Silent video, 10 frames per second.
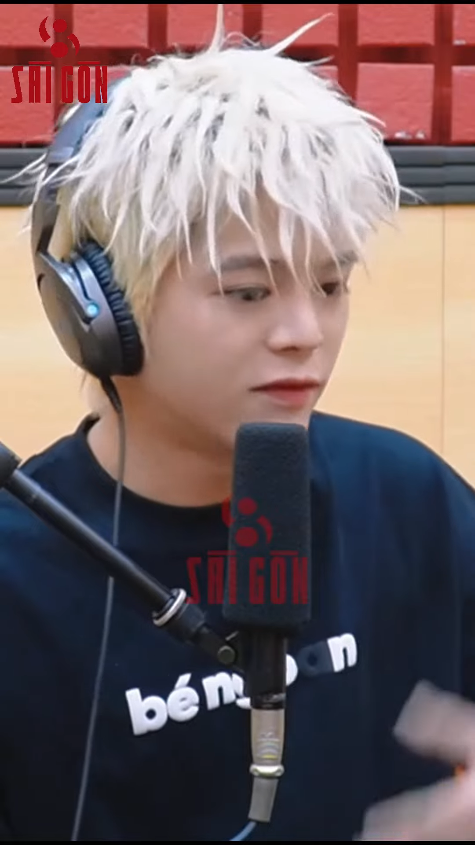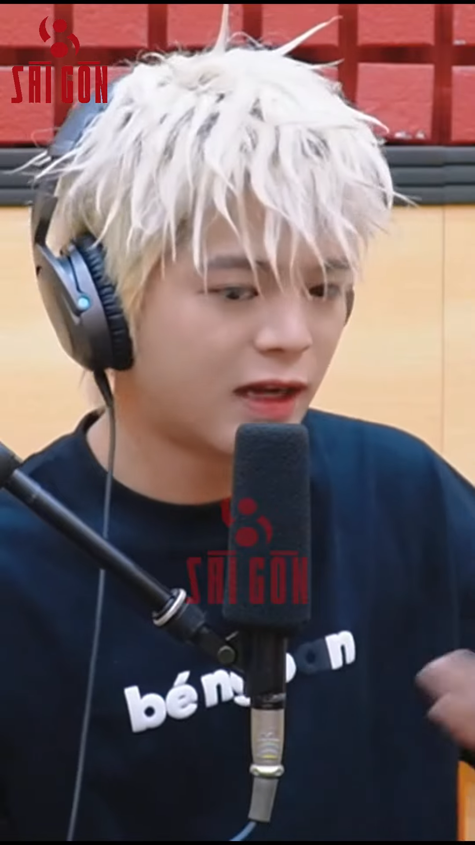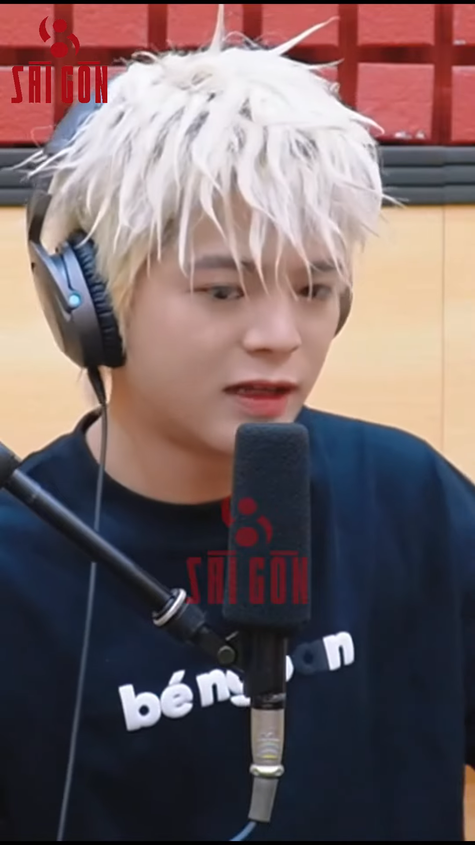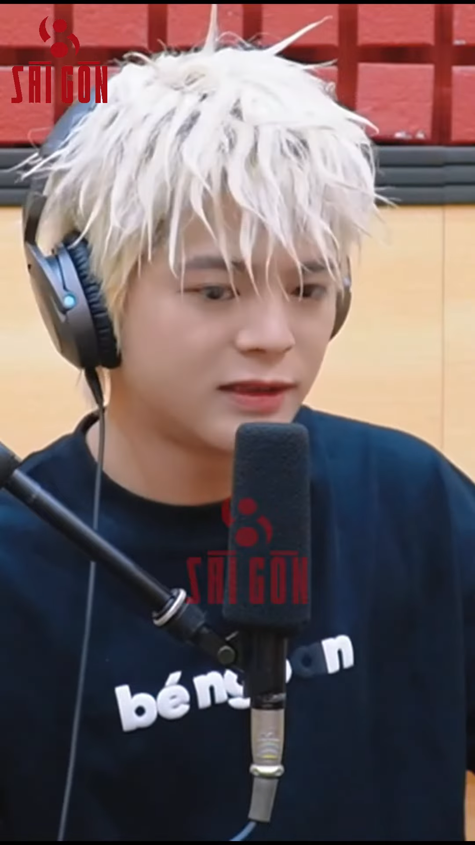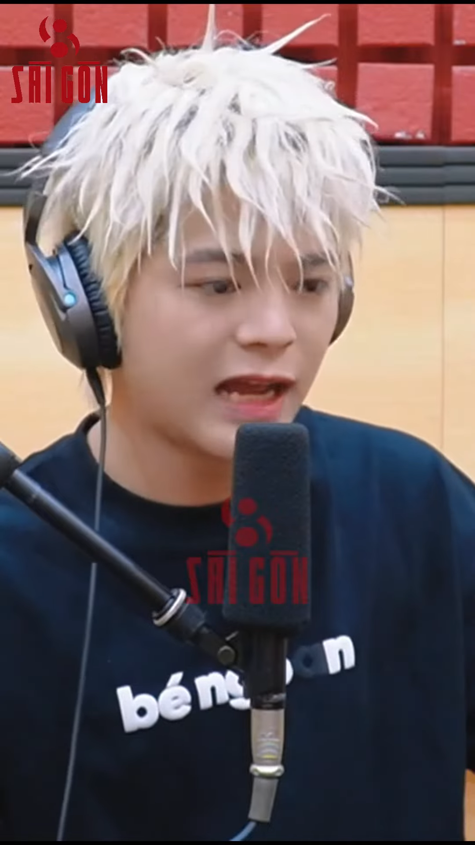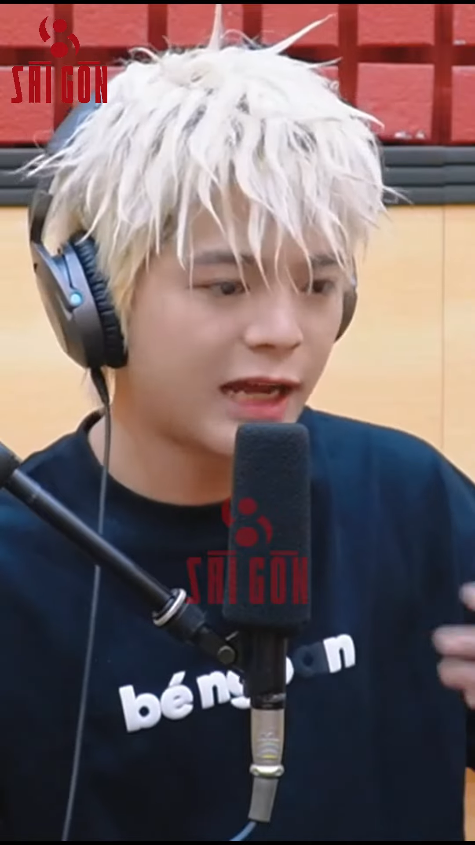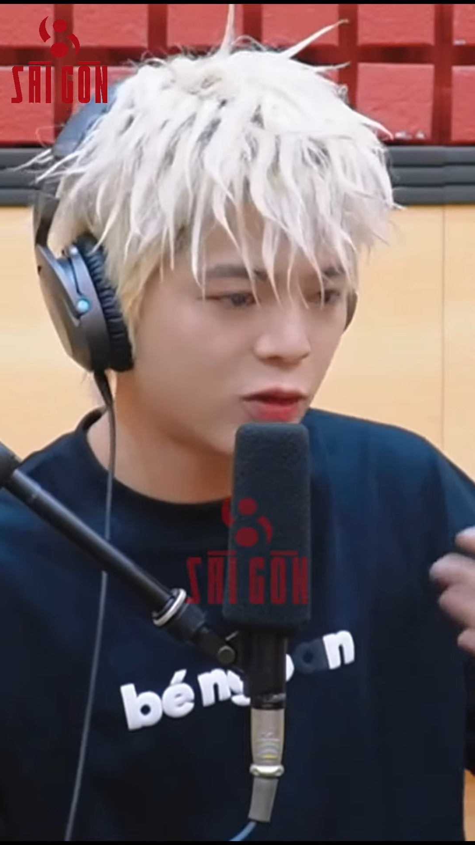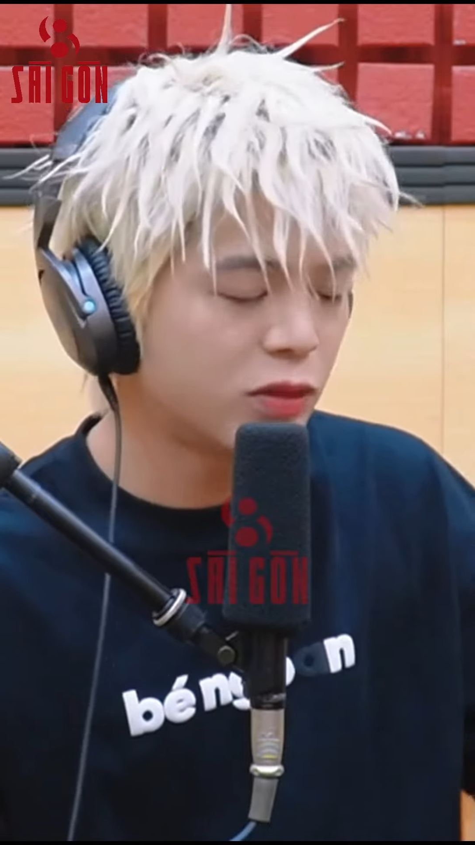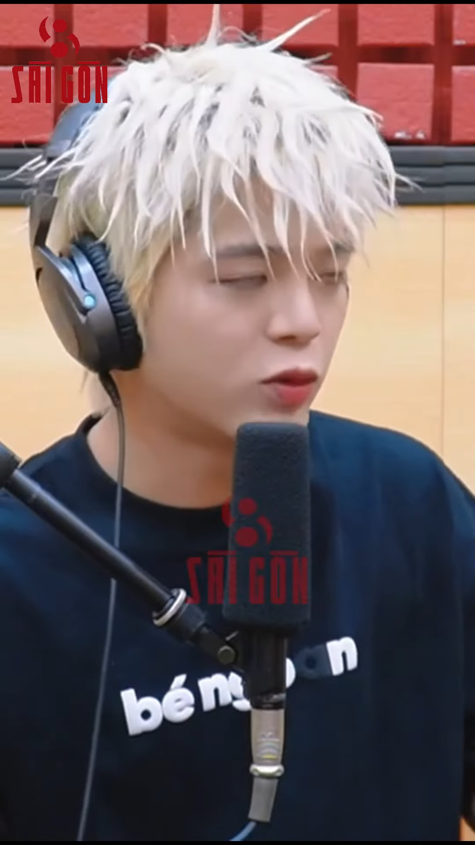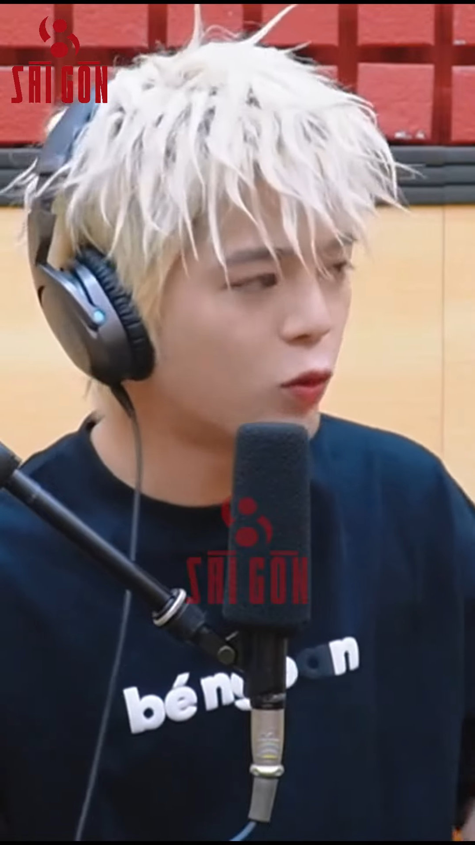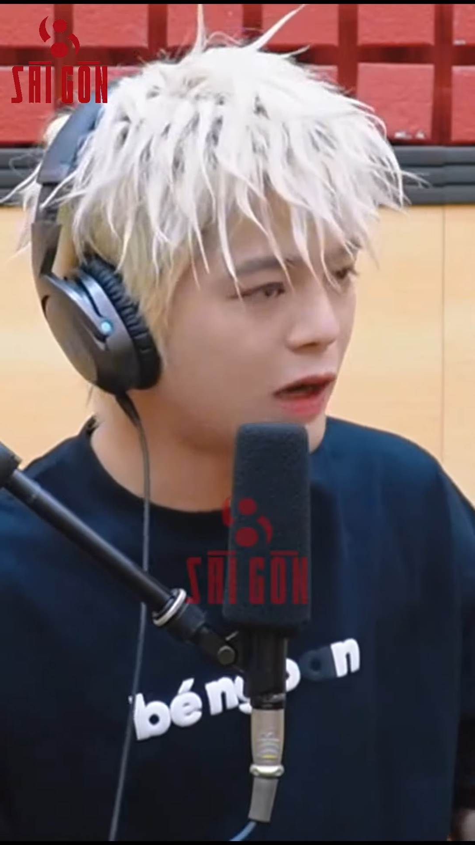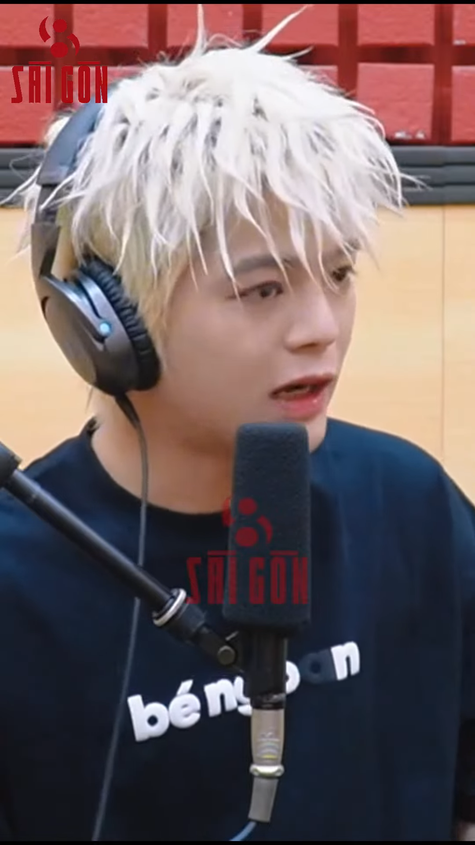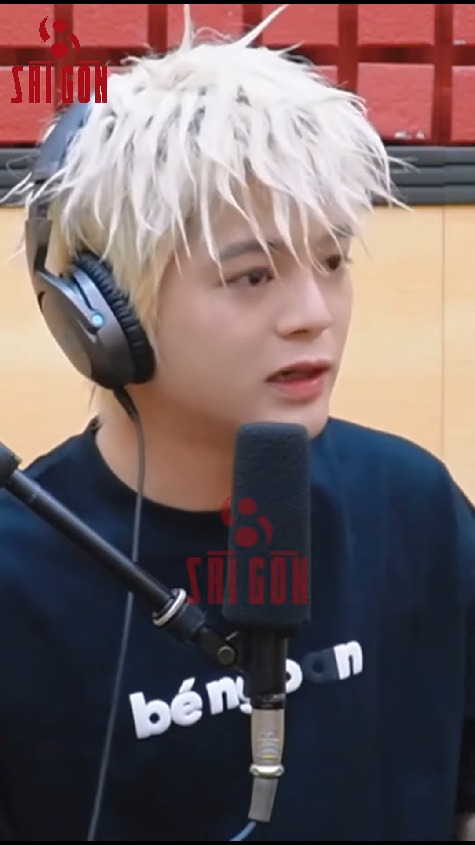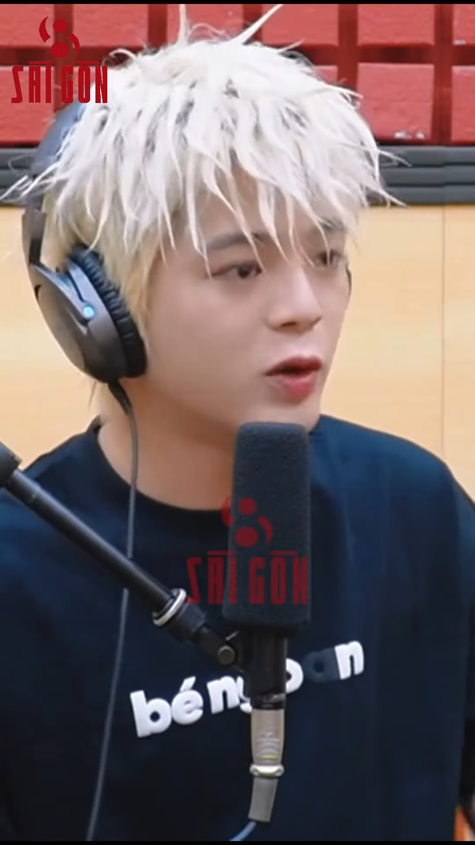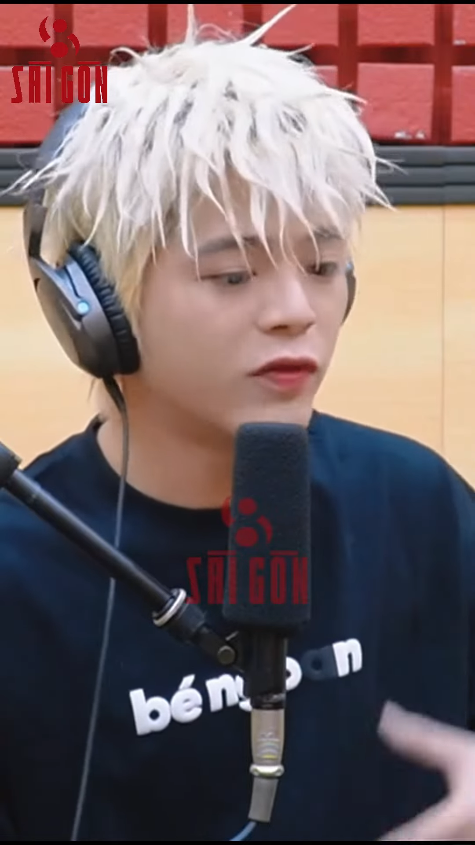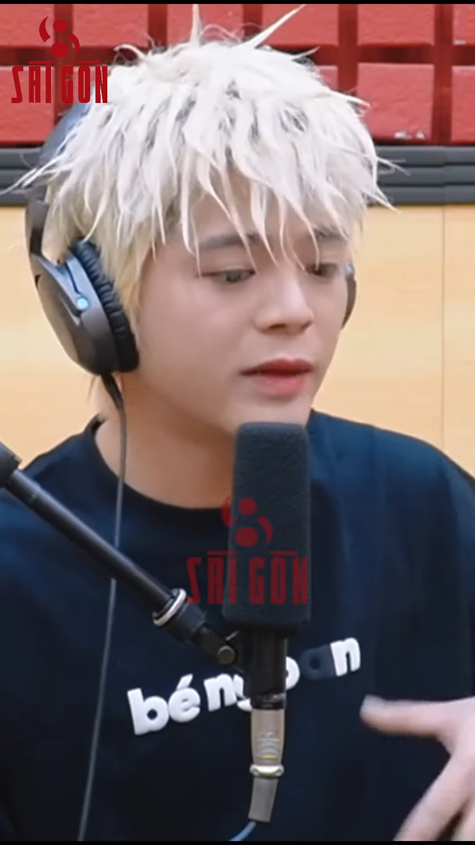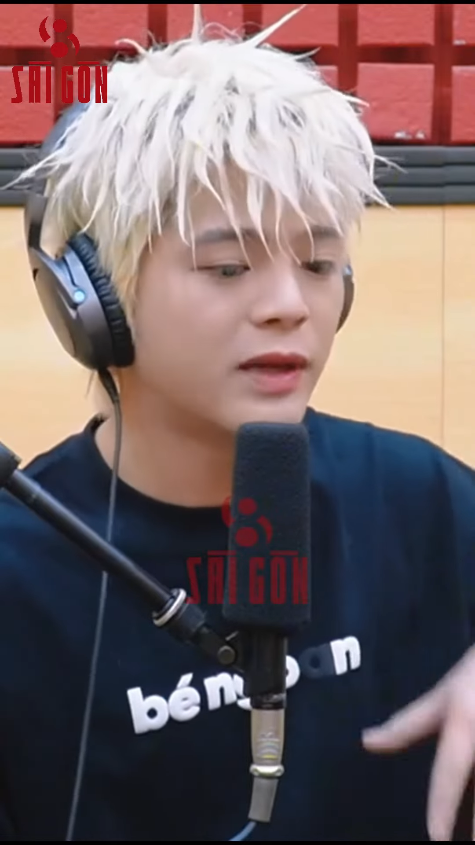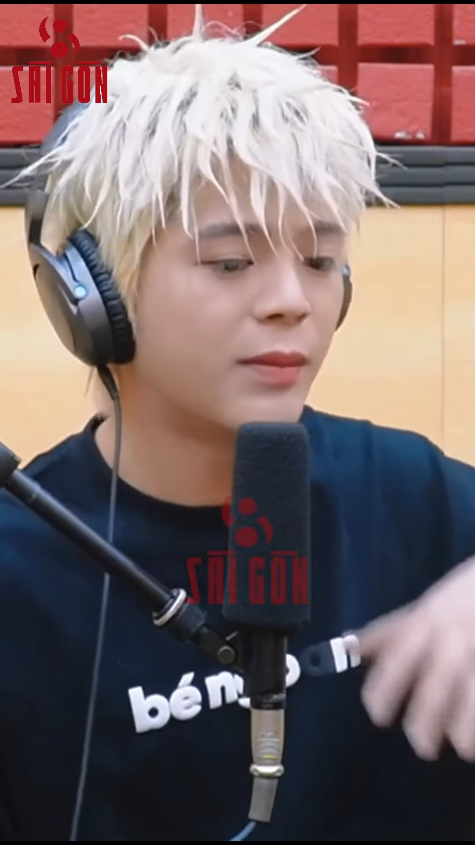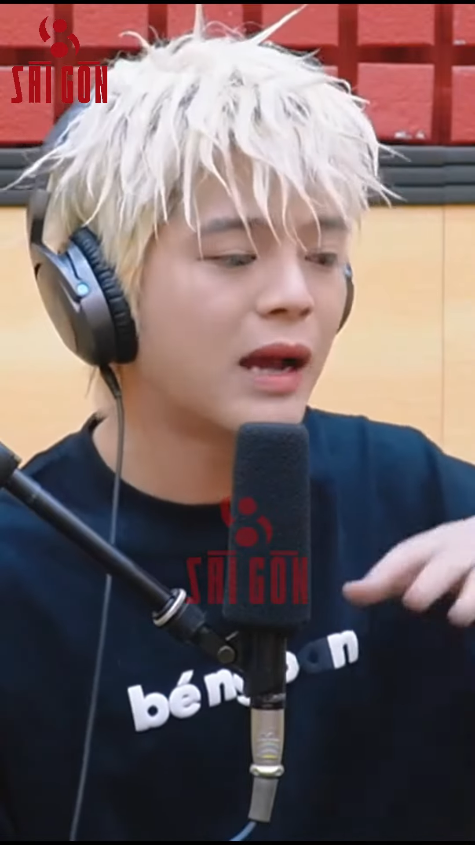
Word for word: và thật ra ai cũng đều cố gắng đối với em là